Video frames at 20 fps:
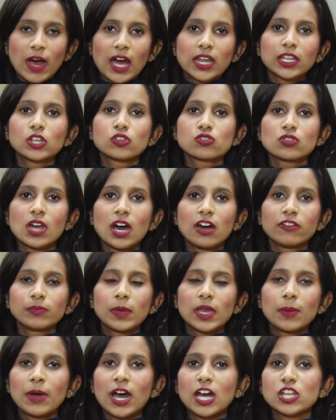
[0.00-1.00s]
बार के चुनाव
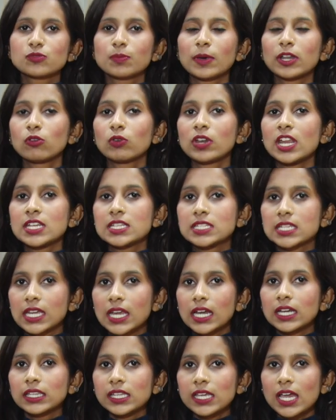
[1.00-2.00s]
में भाजपा ने उन्हें
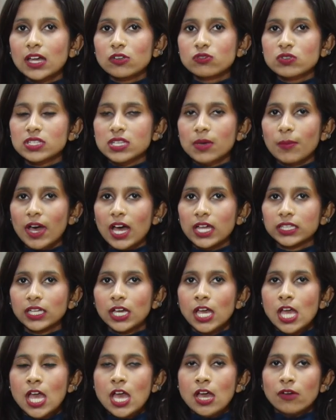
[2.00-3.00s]
टिकट दिया जिसके बाद
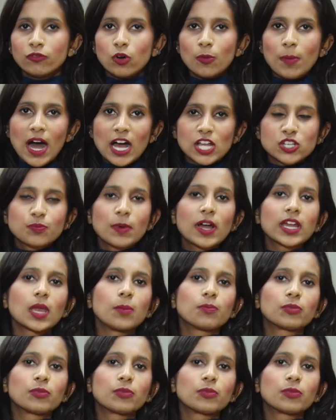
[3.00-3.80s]
वो भाजपा के